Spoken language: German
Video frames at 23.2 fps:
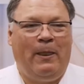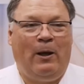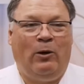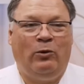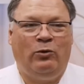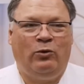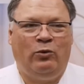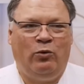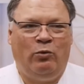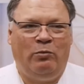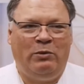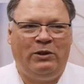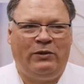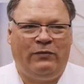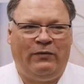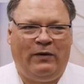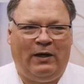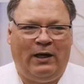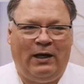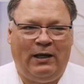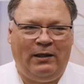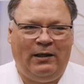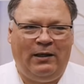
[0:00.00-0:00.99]
autonomes
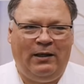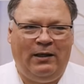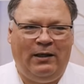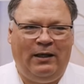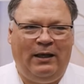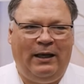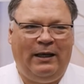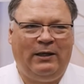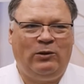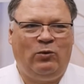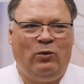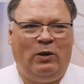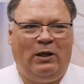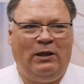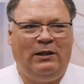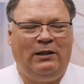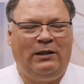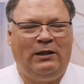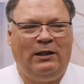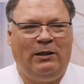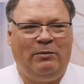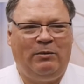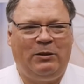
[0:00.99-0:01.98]
Fahren,
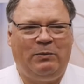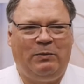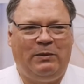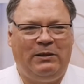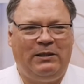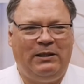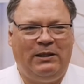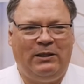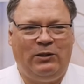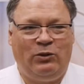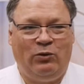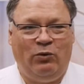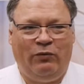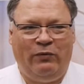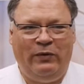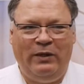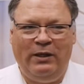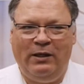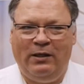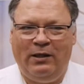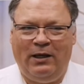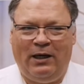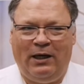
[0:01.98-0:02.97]
Elektroantriebe, es passiert so
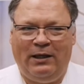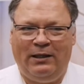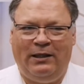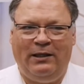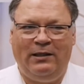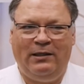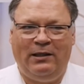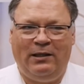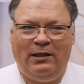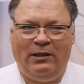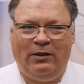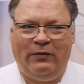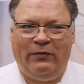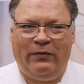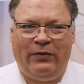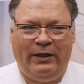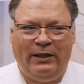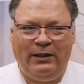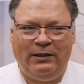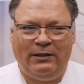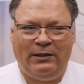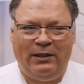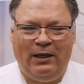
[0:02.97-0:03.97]
viel gerade Internet of
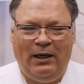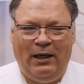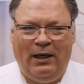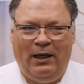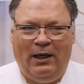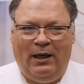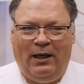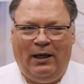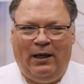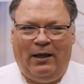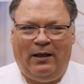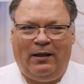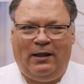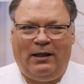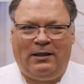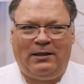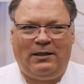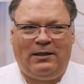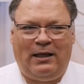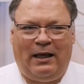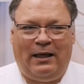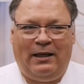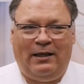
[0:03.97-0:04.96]
Things,
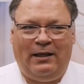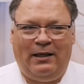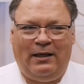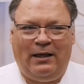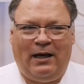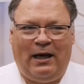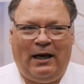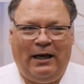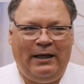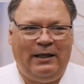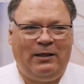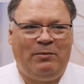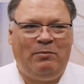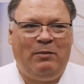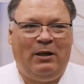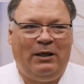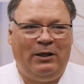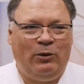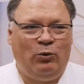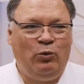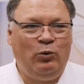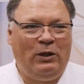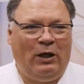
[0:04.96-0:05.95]
dass es eigentlich nicht reicht,
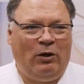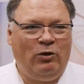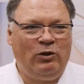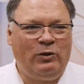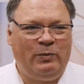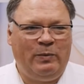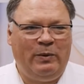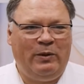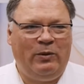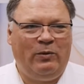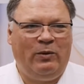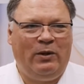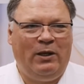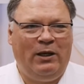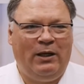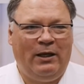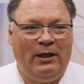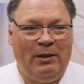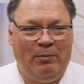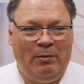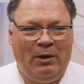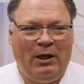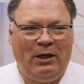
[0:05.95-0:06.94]
mal eine gute Ausbildung
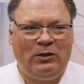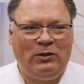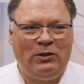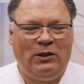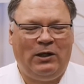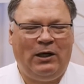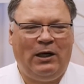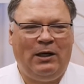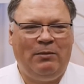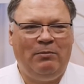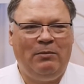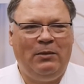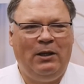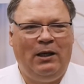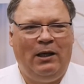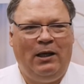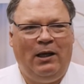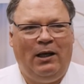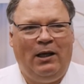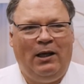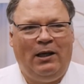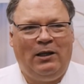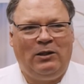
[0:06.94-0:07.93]
gemacht zu haben,
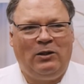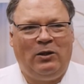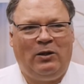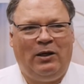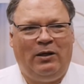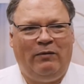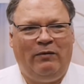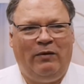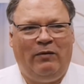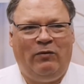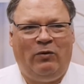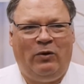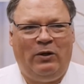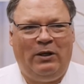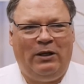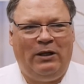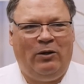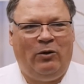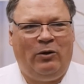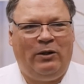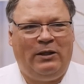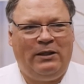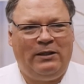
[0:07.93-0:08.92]
sondern wir wollen
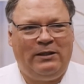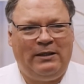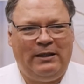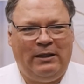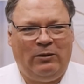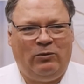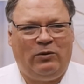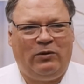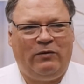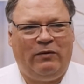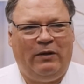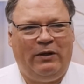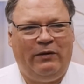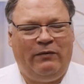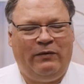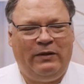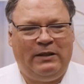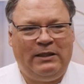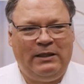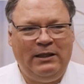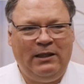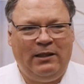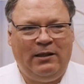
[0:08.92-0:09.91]
die Leute sehr gut
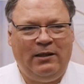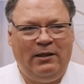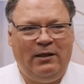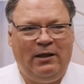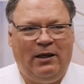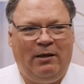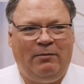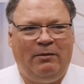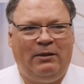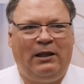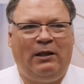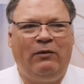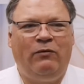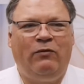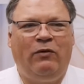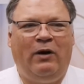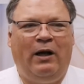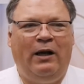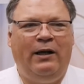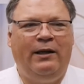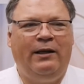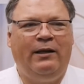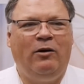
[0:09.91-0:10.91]
qualifizieren, aber dann
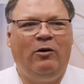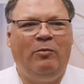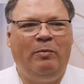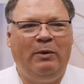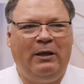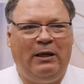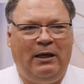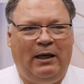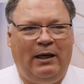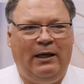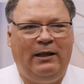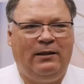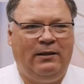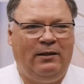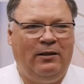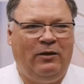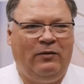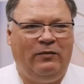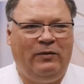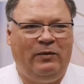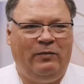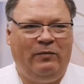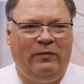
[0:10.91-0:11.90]
vor allen Dingen auch begleiten
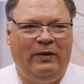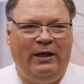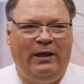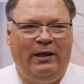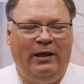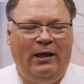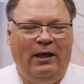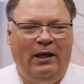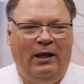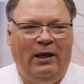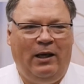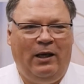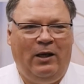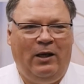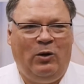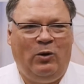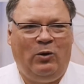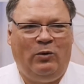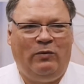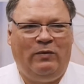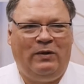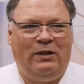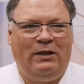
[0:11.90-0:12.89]
auf dem Weg.
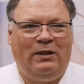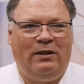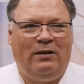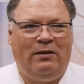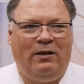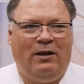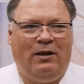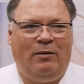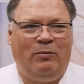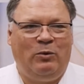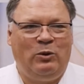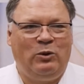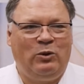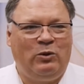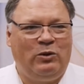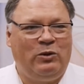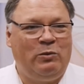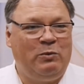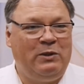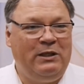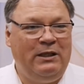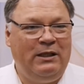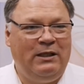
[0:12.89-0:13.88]
Und wir haben uns so
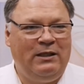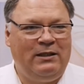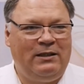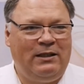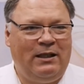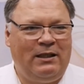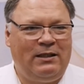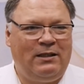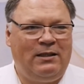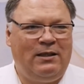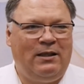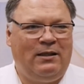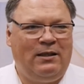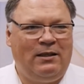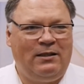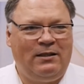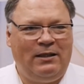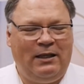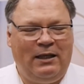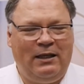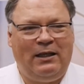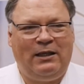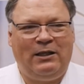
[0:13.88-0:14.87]
zum Ziel gesetzt,
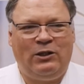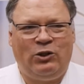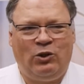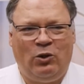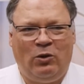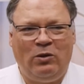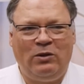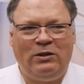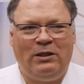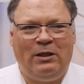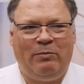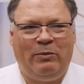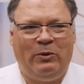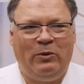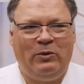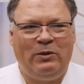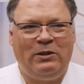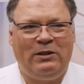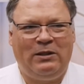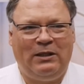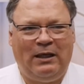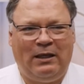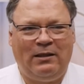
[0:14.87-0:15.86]
dass jeder die Chance hat, bei
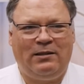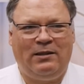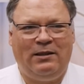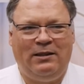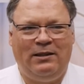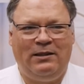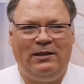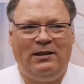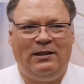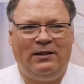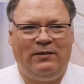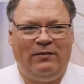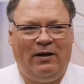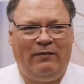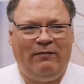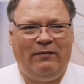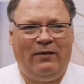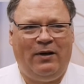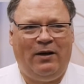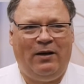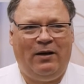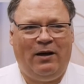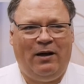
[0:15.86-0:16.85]
uns das in sich äh,
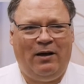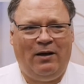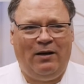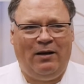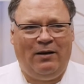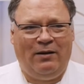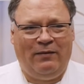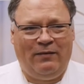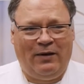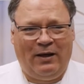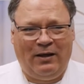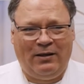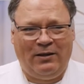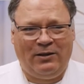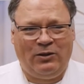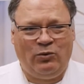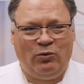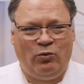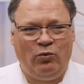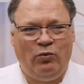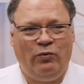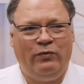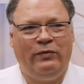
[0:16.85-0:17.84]
äh,
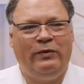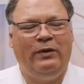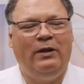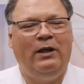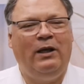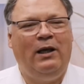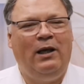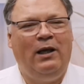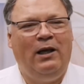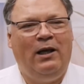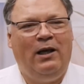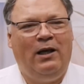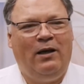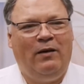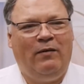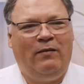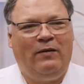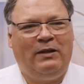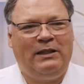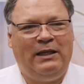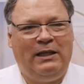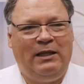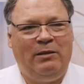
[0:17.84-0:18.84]
wachzurufen,
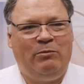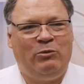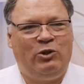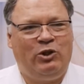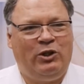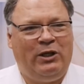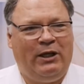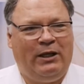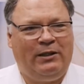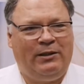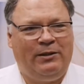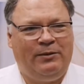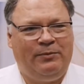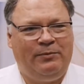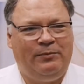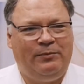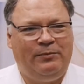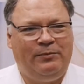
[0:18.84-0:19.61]
was in ihm steckt.